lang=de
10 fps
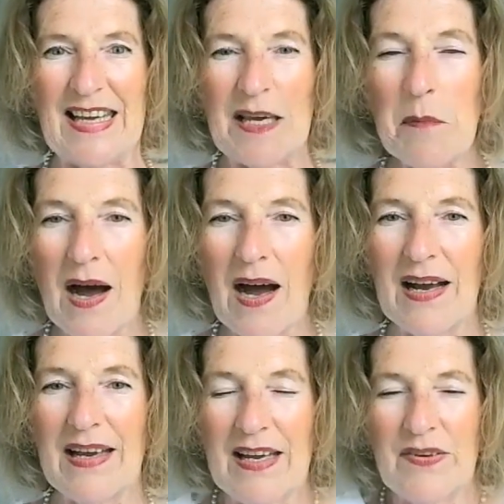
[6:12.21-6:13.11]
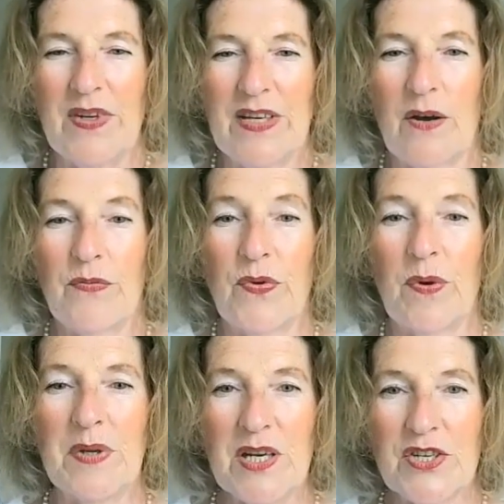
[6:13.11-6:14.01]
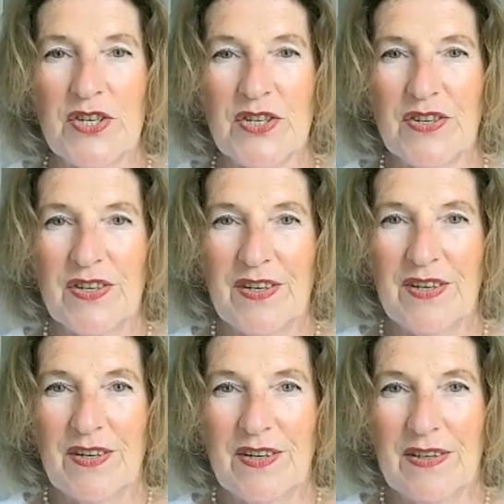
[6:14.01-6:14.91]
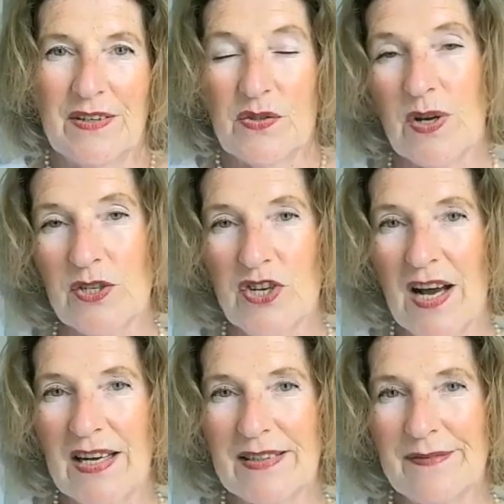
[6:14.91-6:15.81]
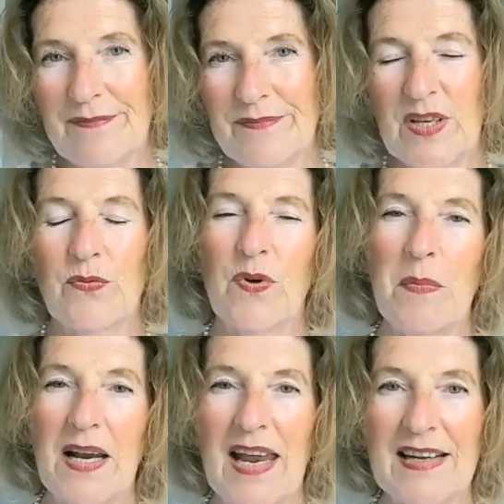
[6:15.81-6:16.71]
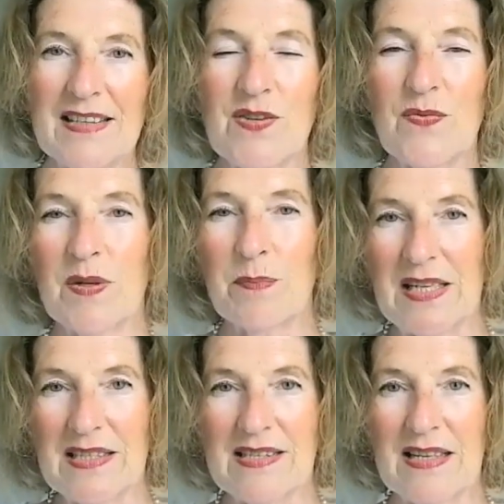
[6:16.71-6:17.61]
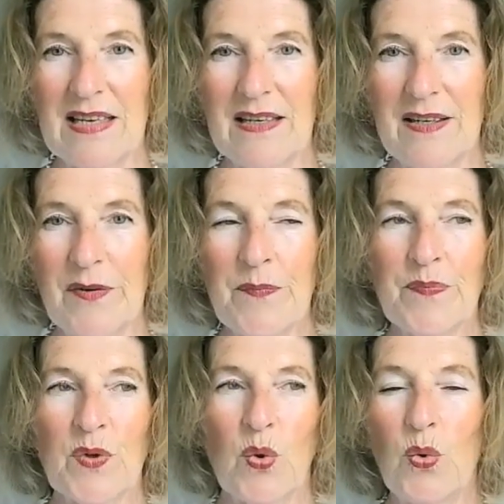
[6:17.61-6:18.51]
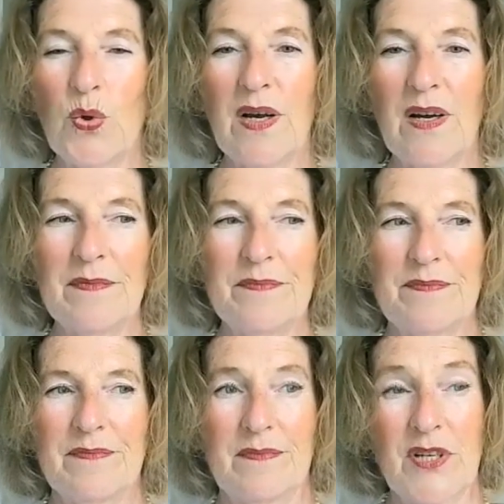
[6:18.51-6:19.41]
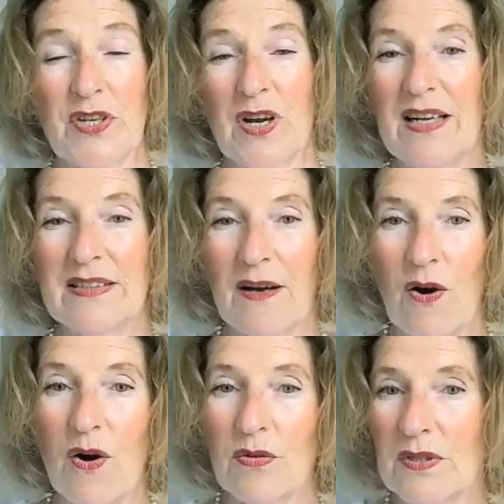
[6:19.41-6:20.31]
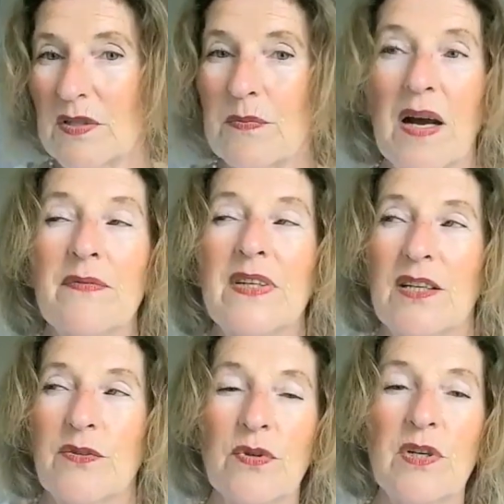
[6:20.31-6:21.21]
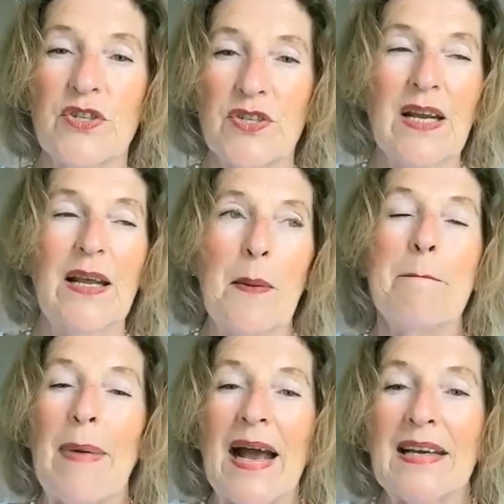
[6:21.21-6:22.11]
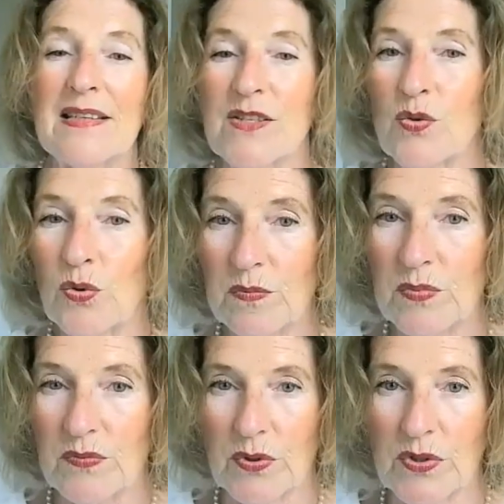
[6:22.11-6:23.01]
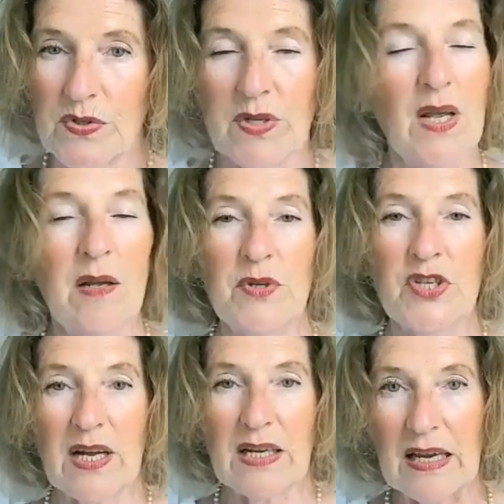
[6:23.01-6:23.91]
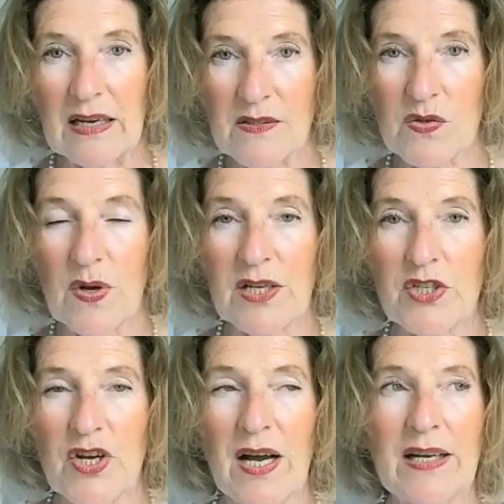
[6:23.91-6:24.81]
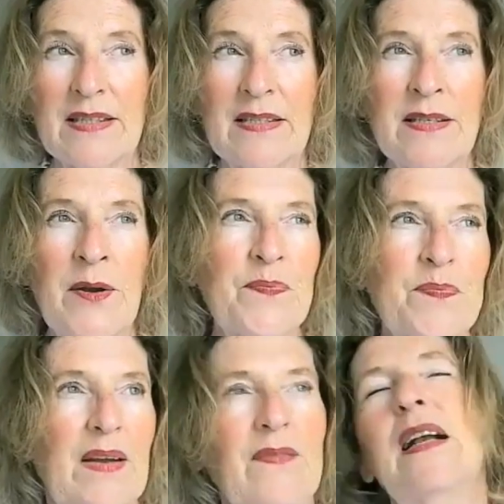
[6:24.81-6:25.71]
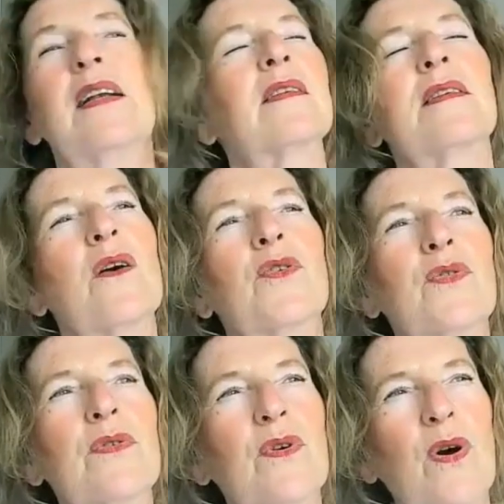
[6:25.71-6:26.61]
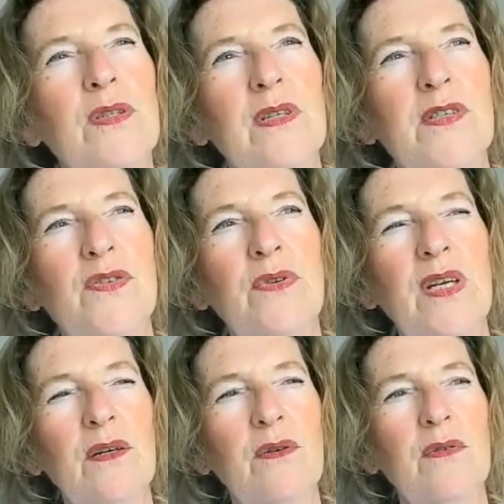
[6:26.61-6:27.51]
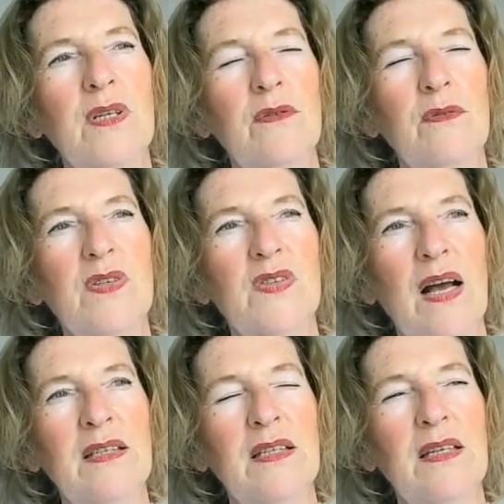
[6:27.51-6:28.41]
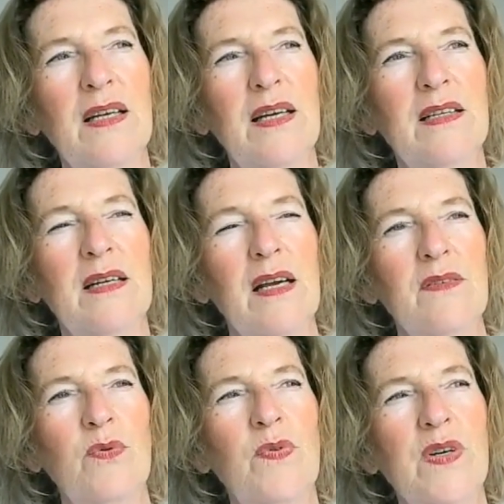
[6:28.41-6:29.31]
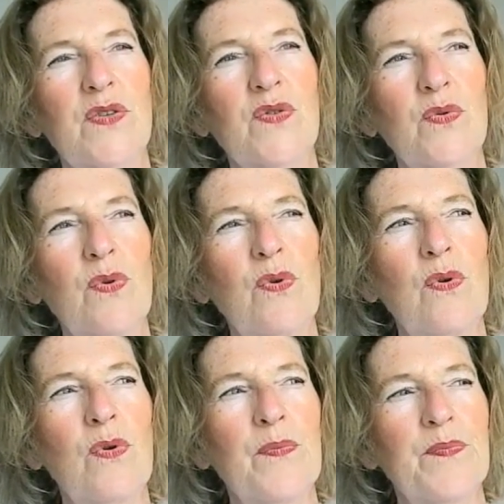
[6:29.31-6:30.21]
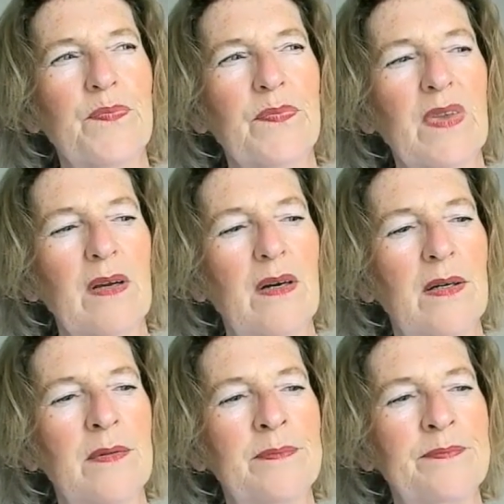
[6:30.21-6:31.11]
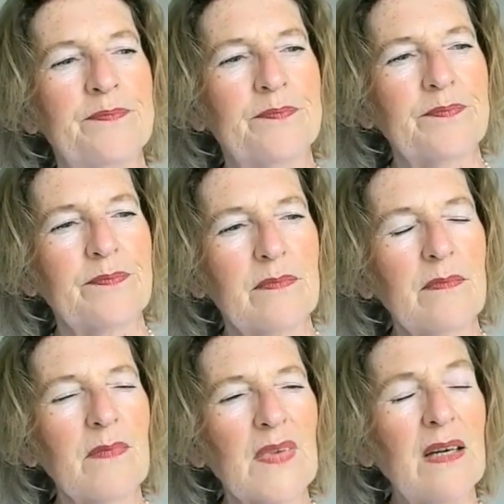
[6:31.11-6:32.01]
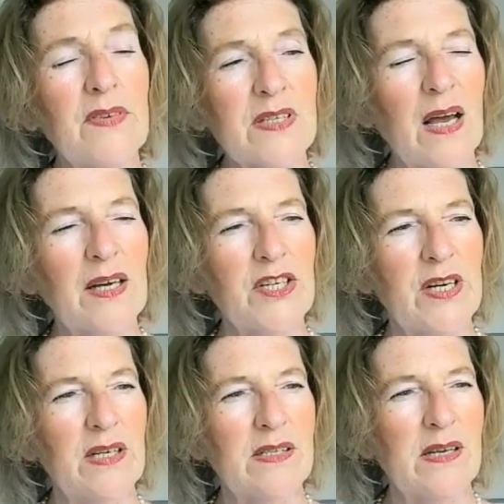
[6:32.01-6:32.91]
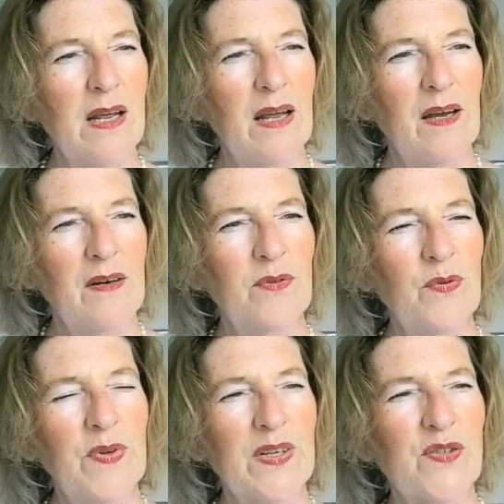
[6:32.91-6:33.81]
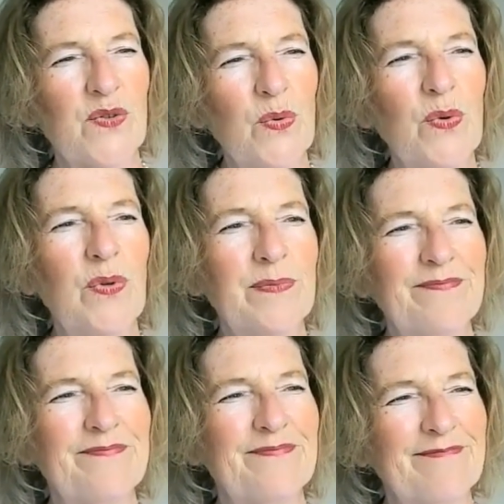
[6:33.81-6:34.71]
immer entweder für mich zu entscheiden, für mein Herz, für meine Seele oder mich halt auch, und das machen wir natürlich meist unbewusst, mich dagegen zu entscheiden weil es ist auch so eine Konditionierung in uns angelegt, wo wir so, ähm, ja, wie sage ich das, wo wir so